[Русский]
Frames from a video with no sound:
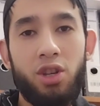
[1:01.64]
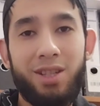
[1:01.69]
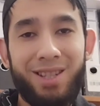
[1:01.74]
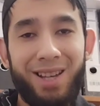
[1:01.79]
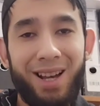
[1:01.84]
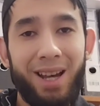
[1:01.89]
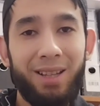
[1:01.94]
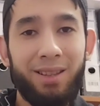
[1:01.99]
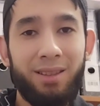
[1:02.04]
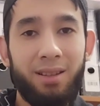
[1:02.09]

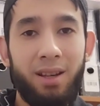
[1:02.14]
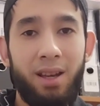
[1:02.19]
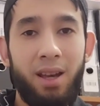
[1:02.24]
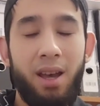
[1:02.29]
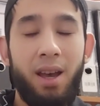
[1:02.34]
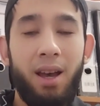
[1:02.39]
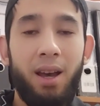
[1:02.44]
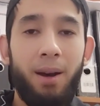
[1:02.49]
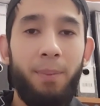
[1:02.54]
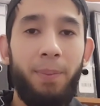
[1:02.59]
сайт,
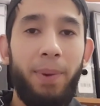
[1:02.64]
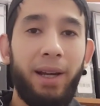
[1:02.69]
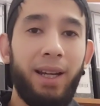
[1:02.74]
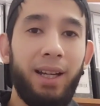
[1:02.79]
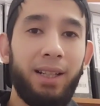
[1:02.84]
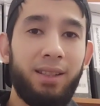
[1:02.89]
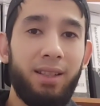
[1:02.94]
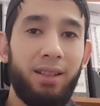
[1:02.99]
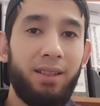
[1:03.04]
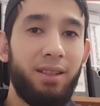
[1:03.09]

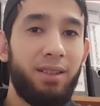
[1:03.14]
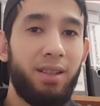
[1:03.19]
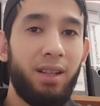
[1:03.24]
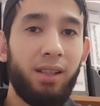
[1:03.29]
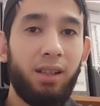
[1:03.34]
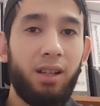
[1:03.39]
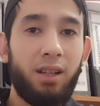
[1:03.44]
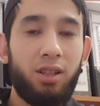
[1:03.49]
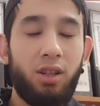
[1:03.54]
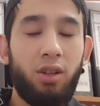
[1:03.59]
пока ты не
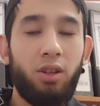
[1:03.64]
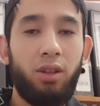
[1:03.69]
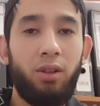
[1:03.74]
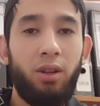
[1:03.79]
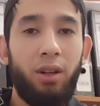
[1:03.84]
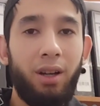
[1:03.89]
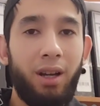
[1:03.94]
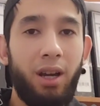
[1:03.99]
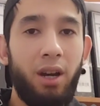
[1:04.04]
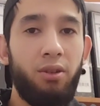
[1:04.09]
делаешь
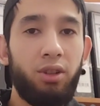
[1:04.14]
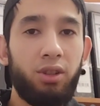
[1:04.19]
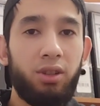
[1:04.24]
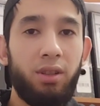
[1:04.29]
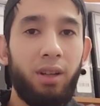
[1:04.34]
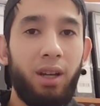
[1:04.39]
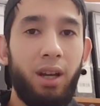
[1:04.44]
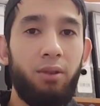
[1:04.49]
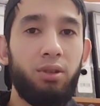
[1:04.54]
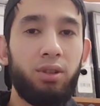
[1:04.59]
э,
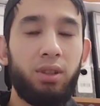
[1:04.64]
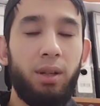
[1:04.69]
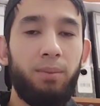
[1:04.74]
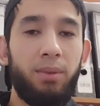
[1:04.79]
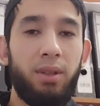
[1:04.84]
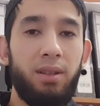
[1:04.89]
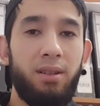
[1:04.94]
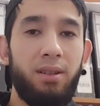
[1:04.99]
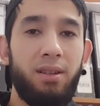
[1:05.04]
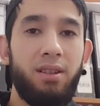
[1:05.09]
кого-то, кого там
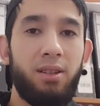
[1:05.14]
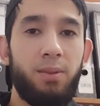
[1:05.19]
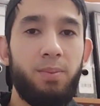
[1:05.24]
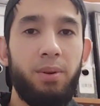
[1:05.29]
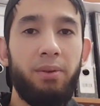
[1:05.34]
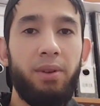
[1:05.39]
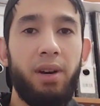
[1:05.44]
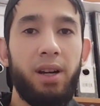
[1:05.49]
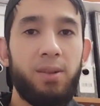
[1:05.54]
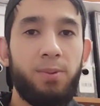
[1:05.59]
не
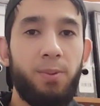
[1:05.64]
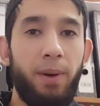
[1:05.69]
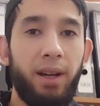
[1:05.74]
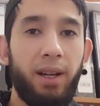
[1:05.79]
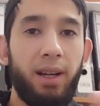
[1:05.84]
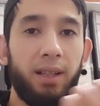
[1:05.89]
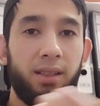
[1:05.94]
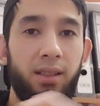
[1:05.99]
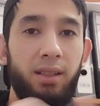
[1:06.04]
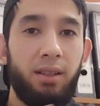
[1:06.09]
избиваешь,
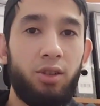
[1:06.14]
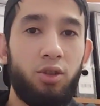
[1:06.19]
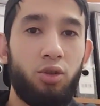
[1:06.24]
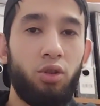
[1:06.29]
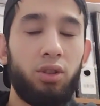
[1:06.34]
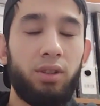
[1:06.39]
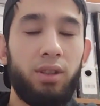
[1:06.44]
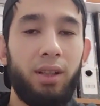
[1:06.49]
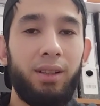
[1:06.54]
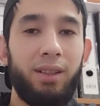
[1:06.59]
пока ты
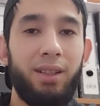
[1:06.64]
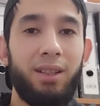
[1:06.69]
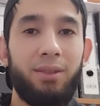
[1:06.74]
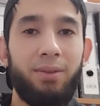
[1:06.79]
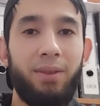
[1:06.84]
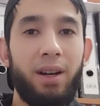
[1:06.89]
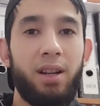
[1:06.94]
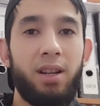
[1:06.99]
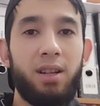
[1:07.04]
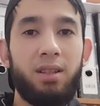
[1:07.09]
что-то не
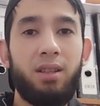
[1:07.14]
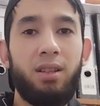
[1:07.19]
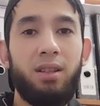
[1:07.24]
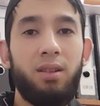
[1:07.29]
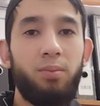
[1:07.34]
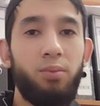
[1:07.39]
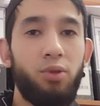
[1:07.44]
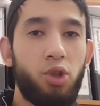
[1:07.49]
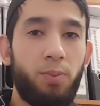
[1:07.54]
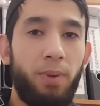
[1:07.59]
творишь, ты
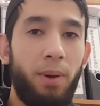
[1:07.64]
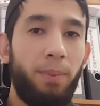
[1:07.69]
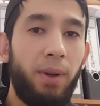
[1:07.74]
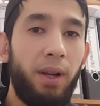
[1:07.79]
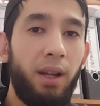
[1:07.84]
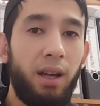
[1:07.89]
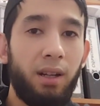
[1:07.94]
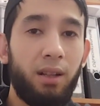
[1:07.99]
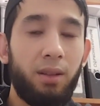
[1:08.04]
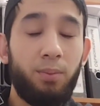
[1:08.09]
не будешь
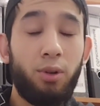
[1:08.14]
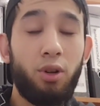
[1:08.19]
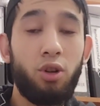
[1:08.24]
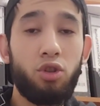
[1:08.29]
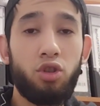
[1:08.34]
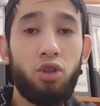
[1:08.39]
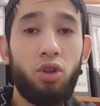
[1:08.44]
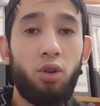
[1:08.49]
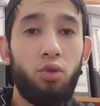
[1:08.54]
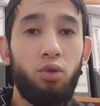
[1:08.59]
популярным.
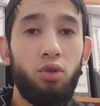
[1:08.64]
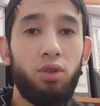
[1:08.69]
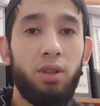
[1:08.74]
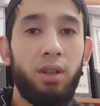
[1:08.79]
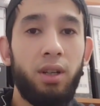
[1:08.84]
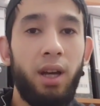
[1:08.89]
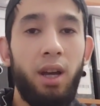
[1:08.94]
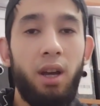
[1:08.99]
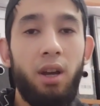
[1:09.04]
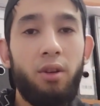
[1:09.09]
Просто
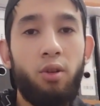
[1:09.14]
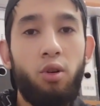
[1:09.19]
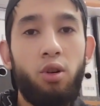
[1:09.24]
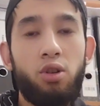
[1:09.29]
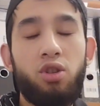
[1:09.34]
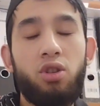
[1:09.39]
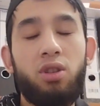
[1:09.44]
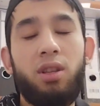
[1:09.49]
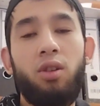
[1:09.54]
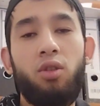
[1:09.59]
люди
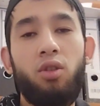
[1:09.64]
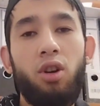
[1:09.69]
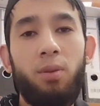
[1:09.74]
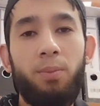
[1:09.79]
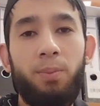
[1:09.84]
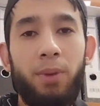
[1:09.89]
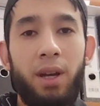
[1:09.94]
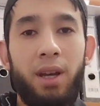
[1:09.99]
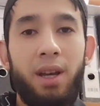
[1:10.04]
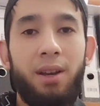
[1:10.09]
хотят такой
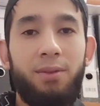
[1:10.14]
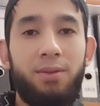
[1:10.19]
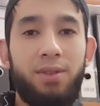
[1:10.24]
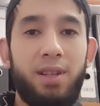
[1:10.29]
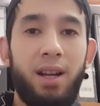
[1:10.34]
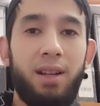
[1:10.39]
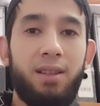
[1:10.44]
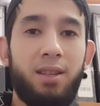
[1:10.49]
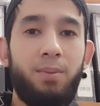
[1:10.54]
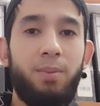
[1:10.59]

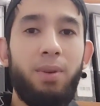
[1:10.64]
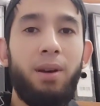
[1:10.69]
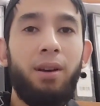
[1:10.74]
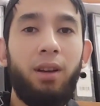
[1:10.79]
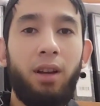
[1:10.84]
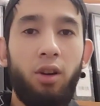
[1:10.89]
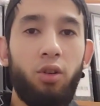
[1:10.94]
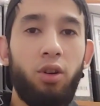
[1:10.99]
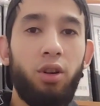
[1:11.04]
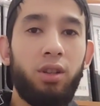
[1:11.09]
взять себя
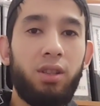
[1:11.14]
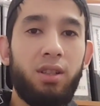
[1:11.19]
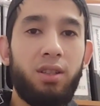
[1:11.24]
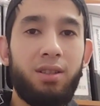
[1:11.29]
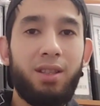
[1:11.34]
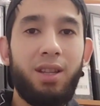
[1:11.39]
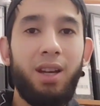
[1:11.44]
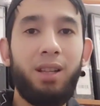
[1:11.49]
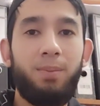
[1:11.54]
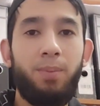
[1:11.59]
какой-то,
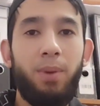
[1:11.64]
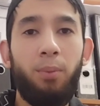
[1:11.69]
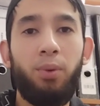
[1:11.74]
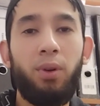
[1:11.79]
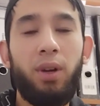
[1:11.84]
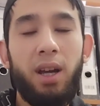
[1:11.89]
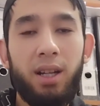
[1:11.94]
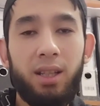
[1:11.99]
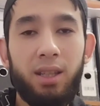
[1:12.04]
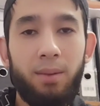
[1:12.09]
стать
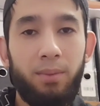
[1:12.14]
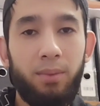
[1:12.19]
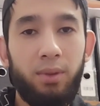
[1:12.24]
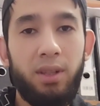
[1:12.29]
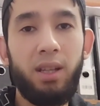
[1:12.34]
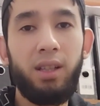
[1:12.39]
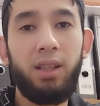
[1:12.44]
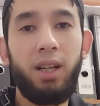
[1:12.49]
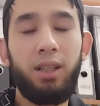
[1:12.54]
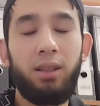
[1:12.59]
популярным,
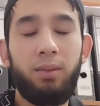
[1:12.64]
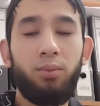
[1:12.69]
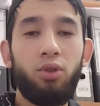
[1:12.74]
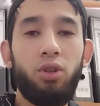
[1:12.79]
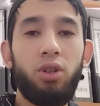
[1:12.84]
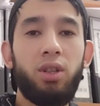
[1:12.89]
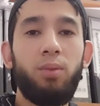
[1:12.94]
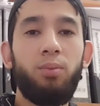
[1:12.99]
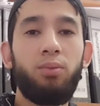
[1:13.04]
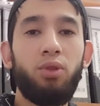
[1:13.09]
делает
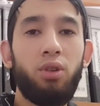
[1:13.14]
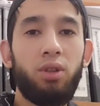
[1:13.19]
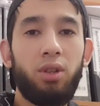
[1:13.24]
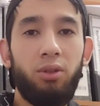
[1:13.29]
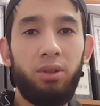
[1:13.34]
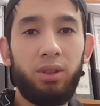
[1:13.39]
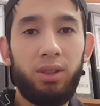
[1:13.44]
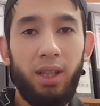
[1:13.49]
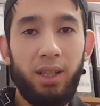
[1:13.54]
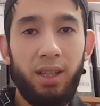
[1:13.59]
многие-многие
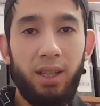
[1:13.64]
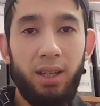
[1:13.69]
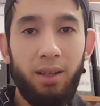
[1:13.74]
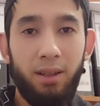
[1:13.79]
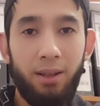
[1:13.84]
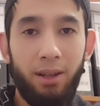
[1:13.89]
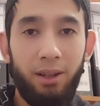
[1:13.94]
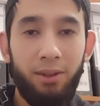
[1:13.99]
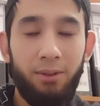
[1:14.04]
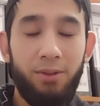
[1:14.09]
вот
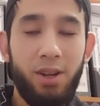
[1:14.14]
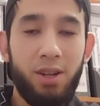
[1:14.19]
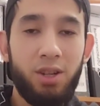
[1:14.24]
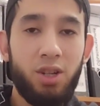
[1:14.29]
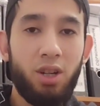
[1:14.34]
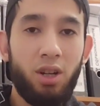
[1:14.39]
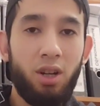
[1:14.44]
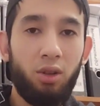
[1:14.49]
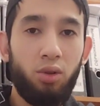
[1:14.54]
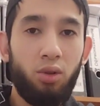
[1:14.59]
такие
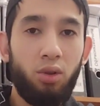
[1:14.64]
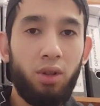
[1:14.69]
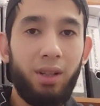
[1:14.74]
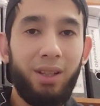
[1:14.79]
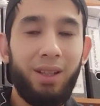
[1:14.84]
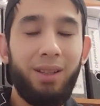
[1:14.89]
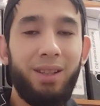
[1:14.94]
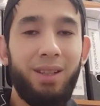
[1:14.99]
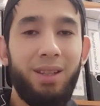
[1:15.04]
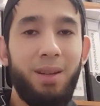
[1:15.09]
вещи, которые
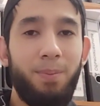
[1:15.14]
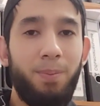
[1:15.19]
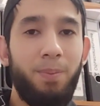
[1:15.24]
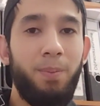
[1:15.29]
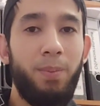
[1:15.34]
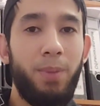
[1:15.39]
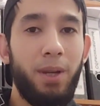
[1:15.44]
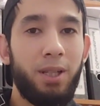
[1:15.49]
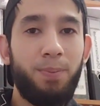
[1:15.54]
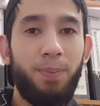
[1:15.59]
не
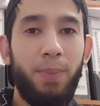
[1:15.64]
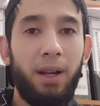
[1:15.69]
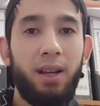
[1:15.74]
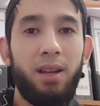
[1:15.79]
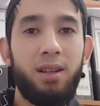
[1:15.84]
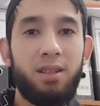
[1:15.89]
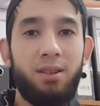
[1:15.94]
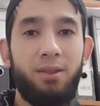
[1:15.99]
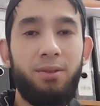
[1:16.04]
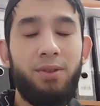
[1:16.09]

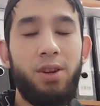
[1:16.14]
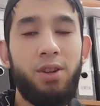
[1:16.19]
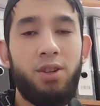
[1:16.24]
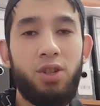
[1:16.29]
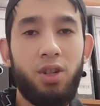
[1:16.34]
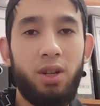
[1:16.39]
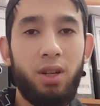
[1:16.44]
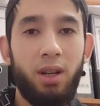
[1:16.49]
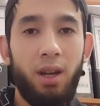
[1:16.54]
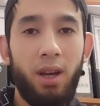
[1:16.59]
бесполезные
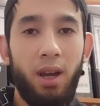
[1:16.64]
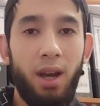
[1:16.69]
вещи.